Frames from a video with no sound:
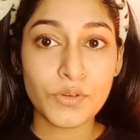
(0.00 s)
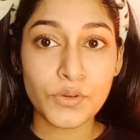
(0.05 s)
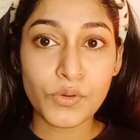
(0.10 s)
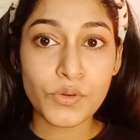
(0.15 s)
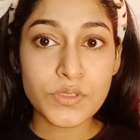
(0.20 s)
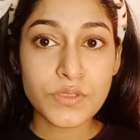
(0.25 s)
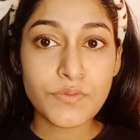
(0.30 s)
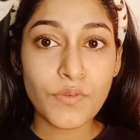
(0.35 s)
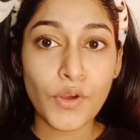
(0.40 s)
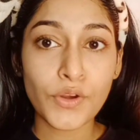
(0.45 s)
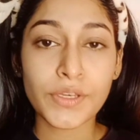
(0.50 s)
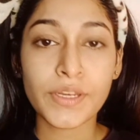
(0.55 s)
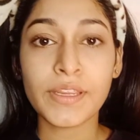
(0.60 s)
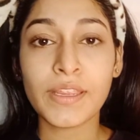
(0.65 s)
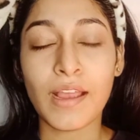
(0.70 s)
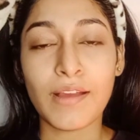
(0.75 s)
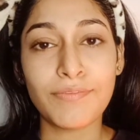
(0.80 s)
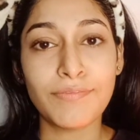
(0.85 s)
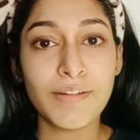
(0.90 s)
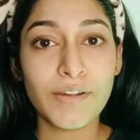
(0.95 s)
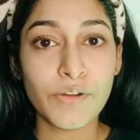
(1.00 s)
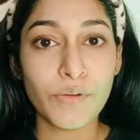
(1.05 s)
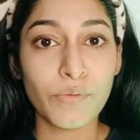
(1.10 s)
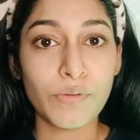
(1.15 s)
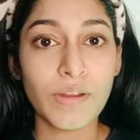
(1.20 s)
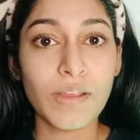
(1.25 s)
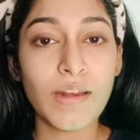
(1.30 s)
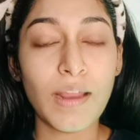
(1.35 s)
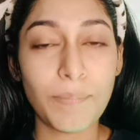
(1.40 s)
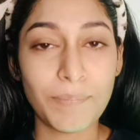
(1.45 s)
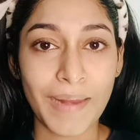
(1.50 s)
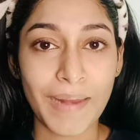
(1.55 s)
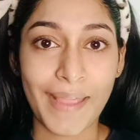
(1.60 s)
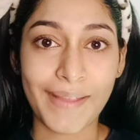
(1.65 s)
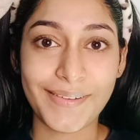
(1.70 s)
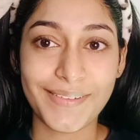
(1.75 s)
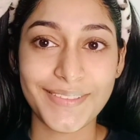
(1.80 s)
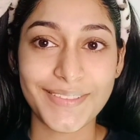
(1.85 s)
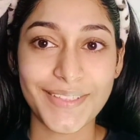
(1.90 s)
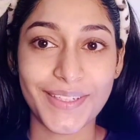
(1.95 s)
रोज़ वाटर या फिर टोनर अप्लाई
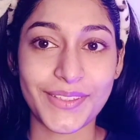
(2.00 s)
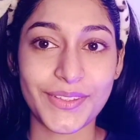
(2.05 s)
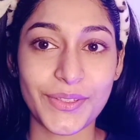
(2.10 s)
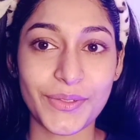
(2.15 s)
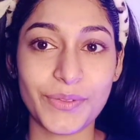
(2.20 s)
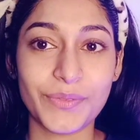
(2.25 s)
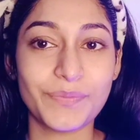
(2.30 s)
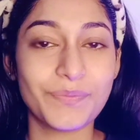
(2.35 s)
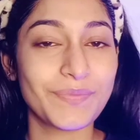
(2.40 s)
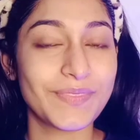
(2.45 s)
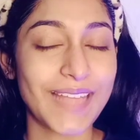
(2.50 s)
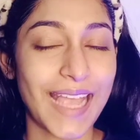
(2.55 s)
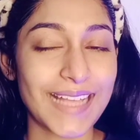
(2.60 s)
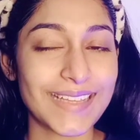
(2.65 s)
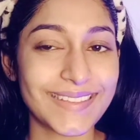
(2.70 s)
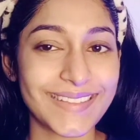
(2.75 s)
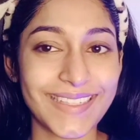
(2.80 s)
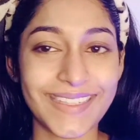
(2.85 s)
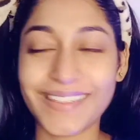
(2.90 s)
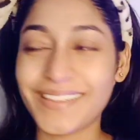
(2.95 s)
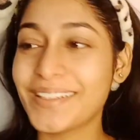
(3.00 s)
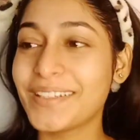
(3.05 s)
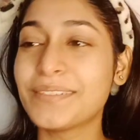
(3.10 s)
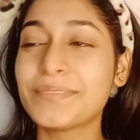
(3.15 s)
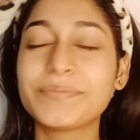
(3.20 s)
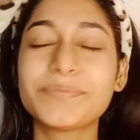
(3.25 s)
कर सकते हो दैट्स इट